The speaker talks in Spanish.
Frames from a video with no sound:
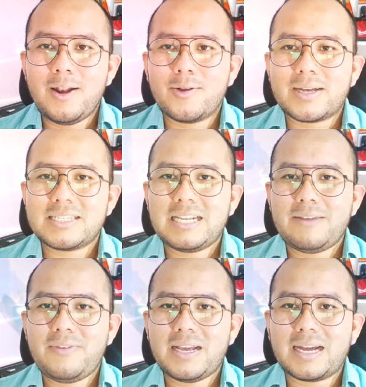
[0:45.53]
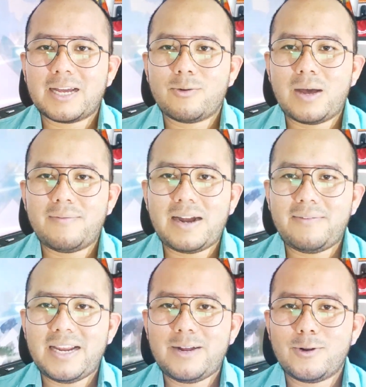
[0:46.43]
lo que significa que no habrá
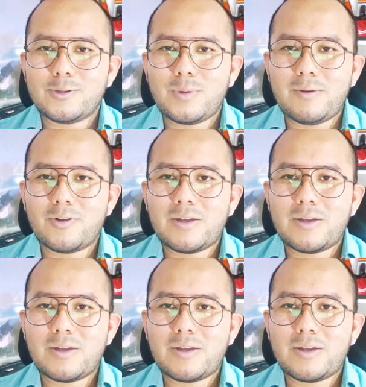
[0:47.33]
vehículos nuevos